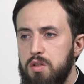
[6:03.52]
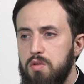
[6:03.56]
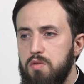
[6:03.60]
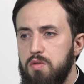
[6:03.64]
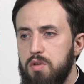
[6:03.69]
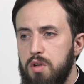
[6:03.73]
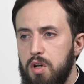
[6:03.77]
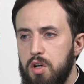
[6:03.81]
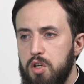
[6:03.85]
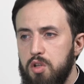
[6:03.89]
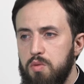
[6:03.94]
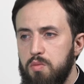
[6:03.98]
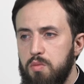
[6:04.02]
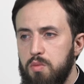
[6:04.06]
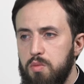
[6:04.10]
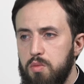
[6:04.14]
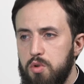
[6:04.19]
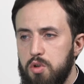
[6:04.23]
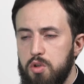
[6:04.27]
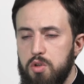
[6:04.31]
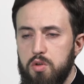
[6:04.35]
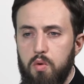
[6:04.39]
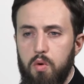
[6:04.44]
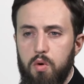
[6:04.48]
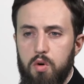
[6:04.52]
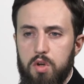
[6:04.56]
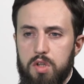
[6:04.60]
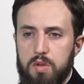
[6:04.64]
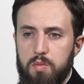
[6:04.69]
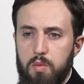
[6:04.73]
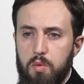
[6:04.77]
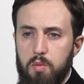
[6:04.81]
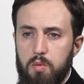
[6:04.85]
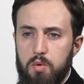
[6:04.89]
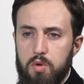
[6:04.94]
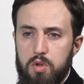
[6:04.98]
что, скажем, жестокость
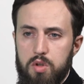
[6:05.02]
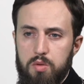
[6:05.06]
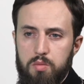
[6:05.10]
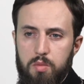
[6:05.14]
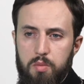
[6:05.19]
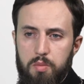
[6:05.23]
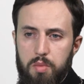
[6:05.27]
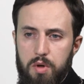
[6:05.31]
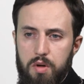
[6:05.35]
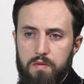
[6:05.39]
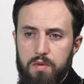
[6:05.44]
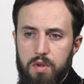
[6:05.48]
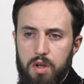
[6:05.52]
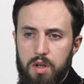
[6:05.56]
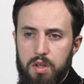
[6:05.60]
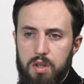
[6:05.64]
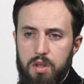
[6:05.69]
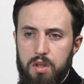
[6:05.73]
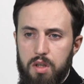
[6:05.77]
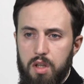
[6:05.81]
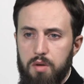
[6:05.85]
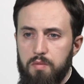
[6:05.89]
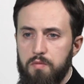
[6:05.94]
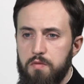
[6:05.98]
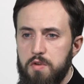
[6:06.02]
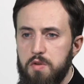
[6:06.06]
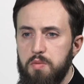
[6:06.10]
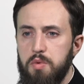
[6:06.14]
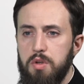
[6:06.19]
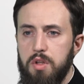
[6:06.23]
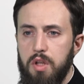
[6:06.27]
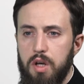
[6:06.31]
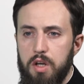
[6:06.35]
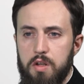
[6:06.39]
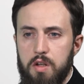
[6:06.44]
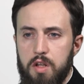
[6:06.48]
мы можем оправдать там,
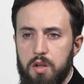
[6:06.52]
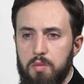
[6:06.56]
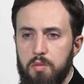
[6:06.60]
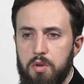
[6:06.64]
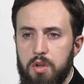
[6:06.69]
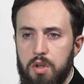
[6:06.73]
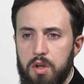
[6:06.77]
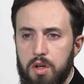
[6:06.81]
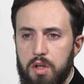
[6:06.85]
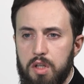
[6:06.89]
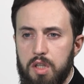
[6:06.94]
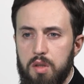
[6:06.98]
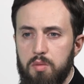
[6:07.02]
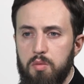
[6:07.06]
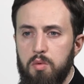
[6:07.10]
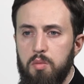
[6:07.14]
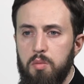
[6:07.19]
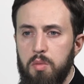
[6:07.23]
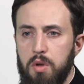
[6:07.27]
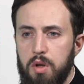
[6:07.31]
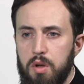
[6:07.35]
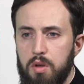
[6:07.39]
воспитательными некоторыми,